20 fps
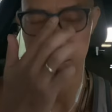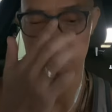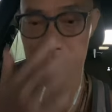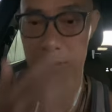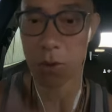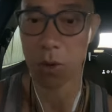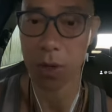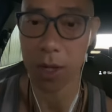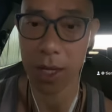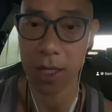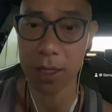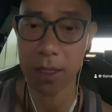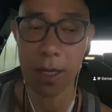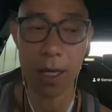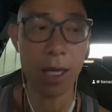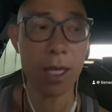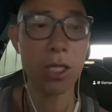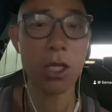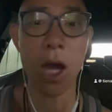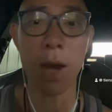một cái
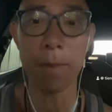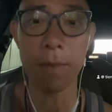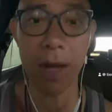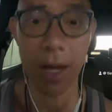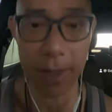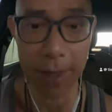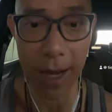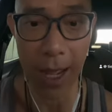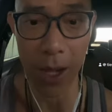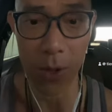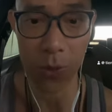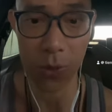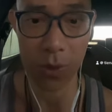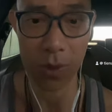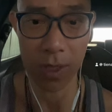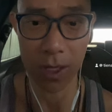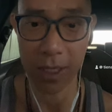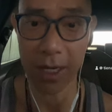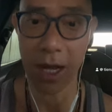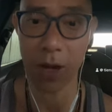những cái nhóm lãnh đạo
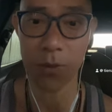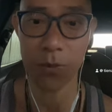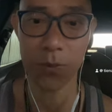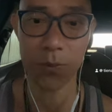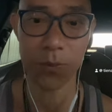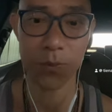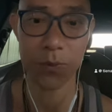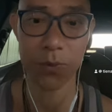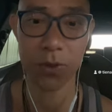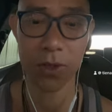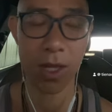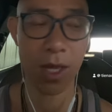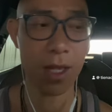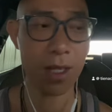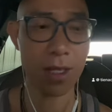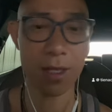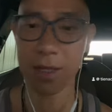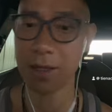lãnh đạo ok